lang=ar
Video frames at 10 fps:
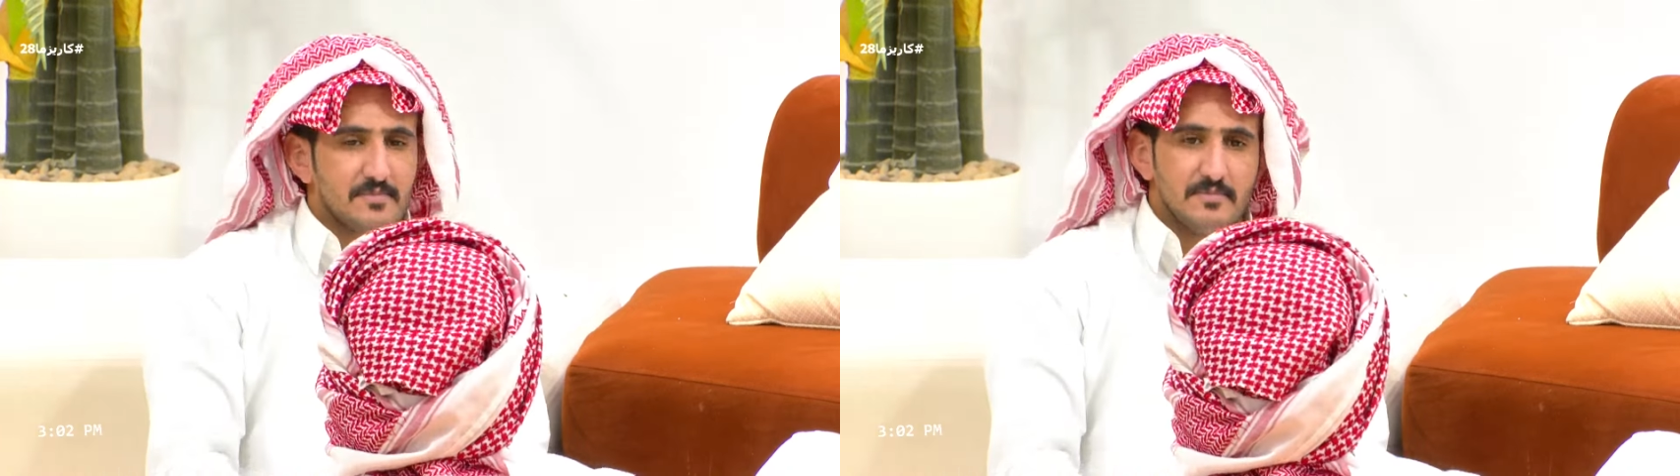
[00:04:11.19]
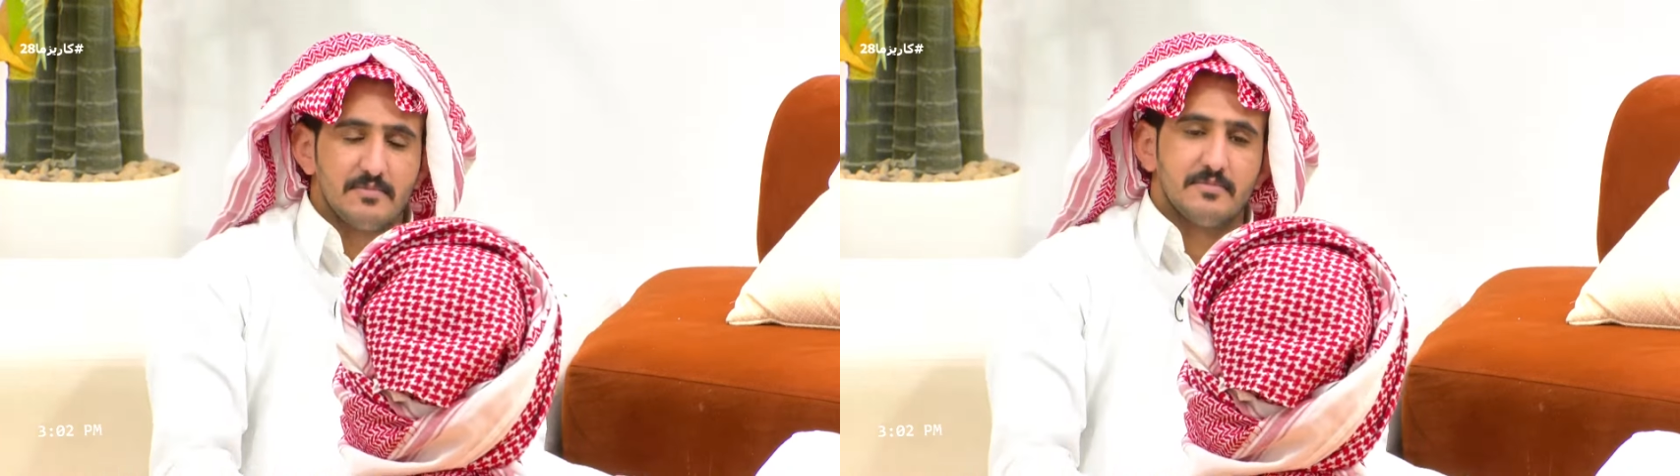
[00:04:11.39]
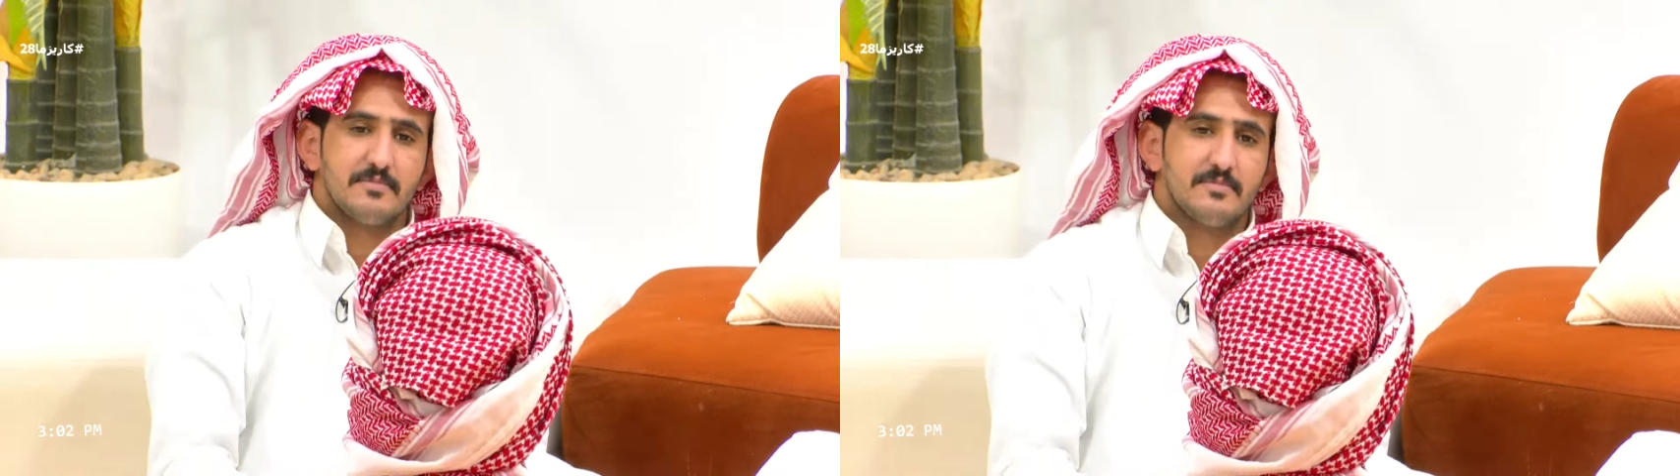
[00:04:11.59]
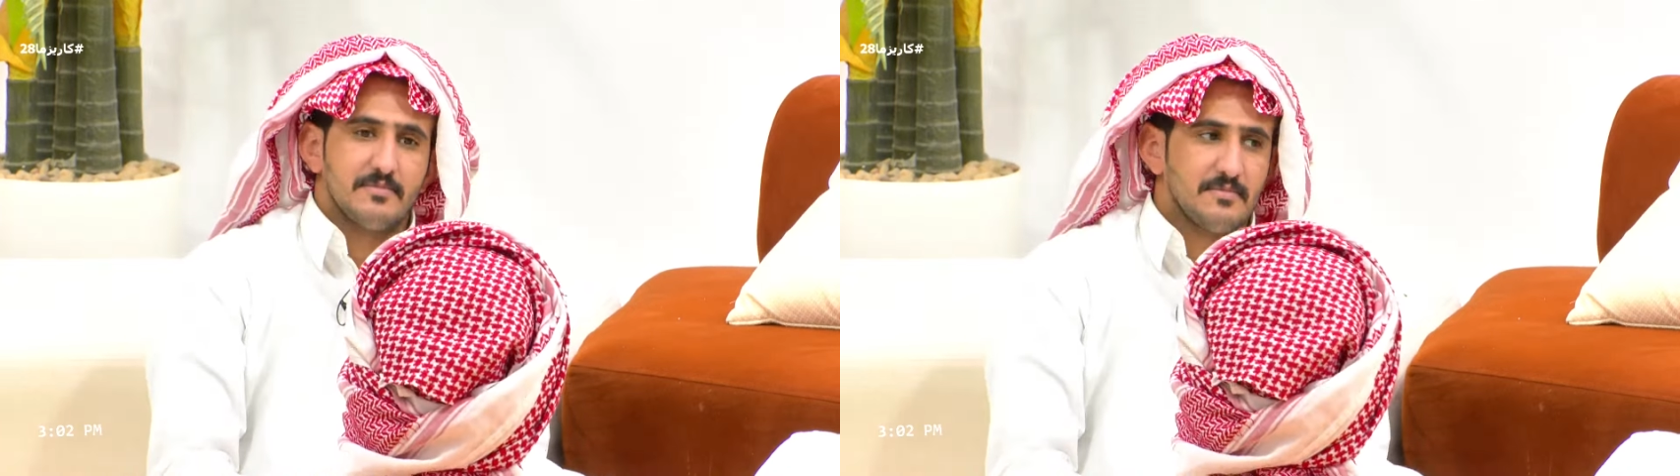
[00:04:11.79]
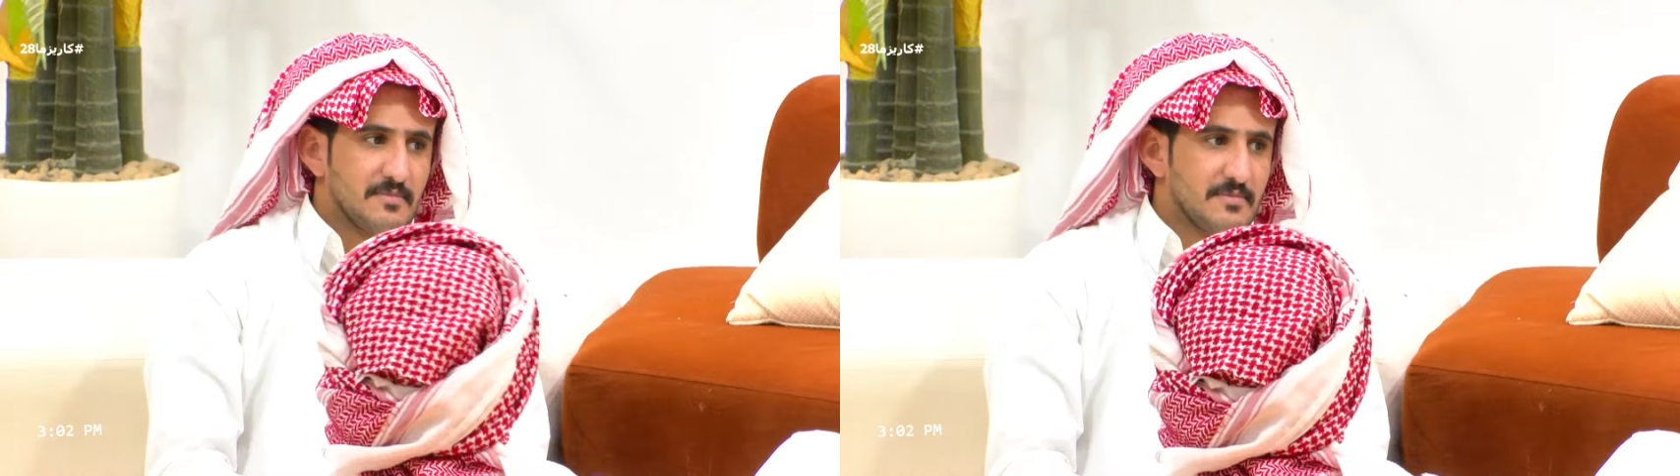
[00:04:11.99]
كلامه
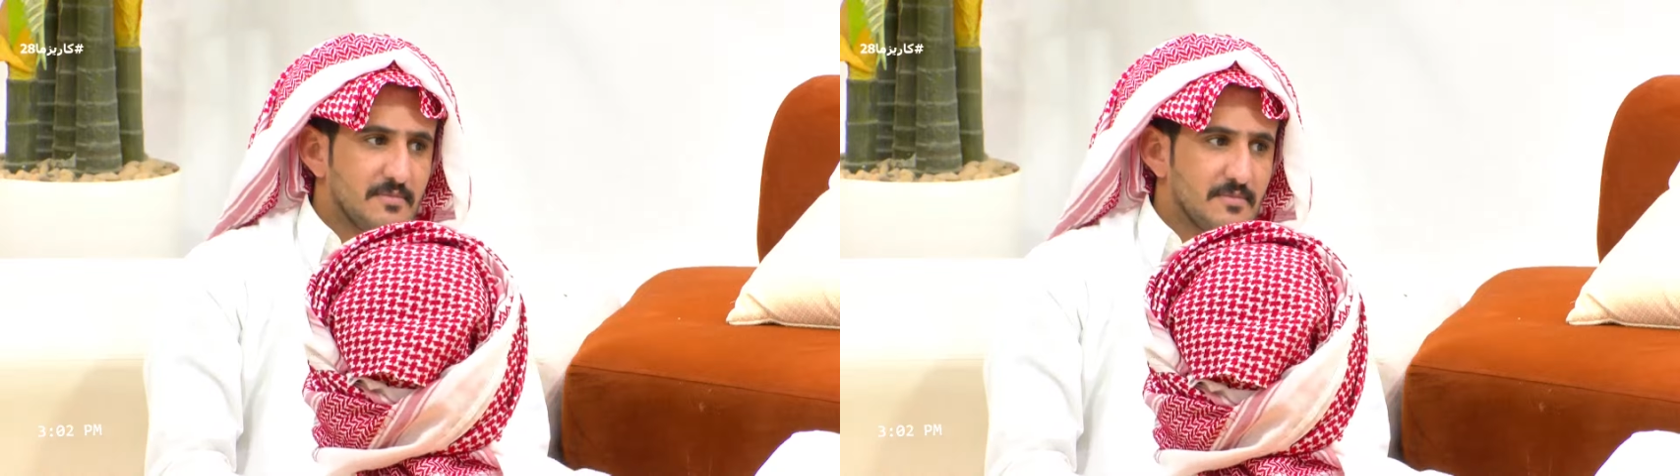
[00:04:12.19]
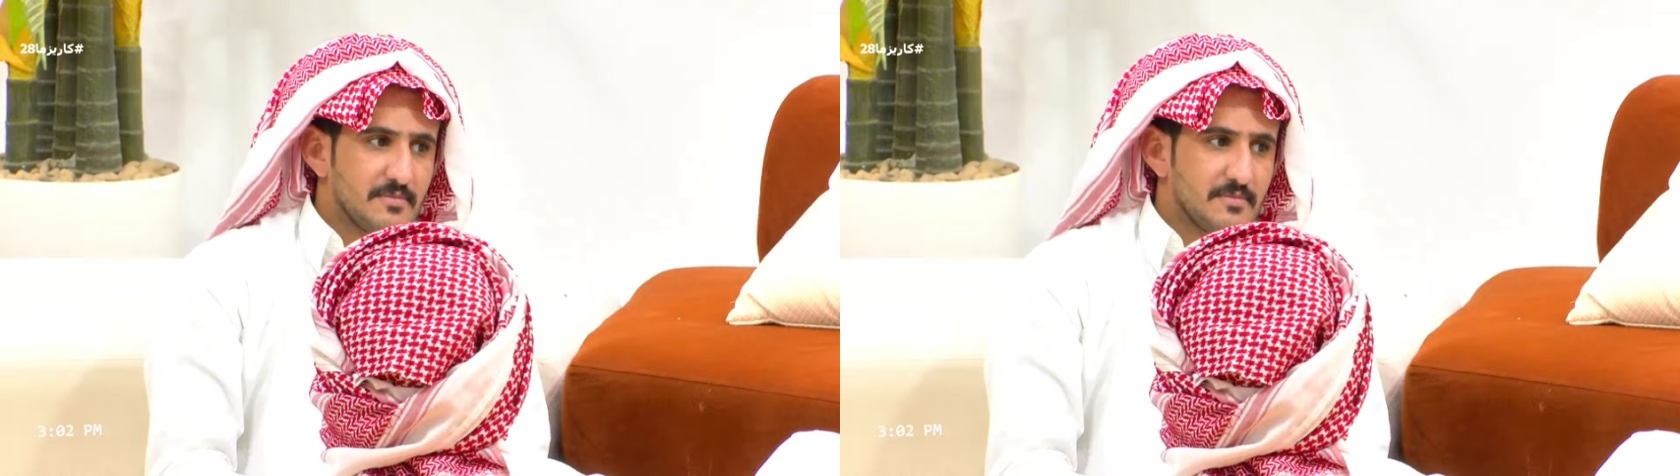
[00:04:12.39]
واضح توقعت